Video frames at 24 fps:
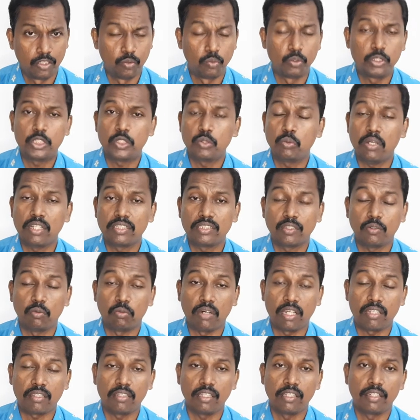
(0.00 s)
விசுவாச
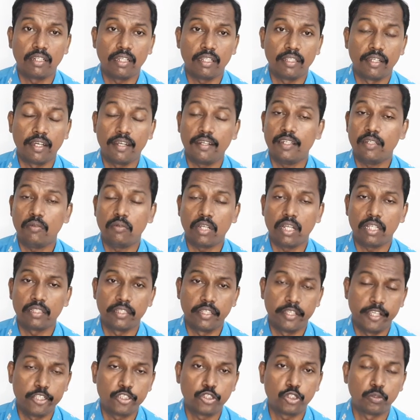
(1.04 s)
வார்த்தைகளை ஆண்டவராக
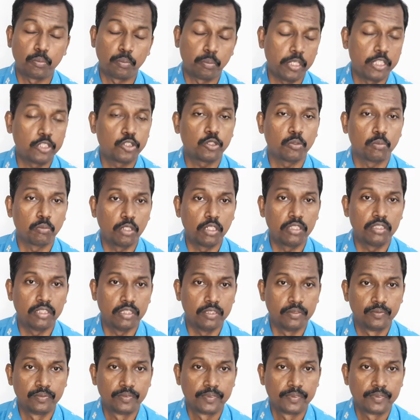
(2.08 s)
இயேசு பேசும் பொழுது